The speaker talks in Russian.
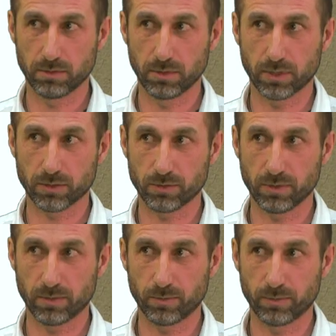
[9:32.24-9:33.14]
И так что
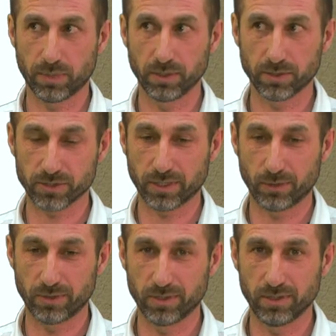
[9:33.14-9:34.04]
я
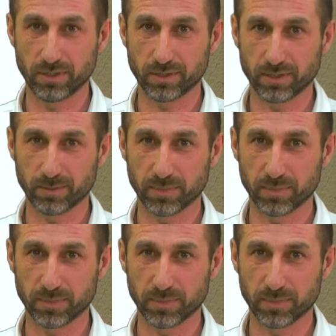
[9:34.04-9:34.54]
приглашаю, идите к нам.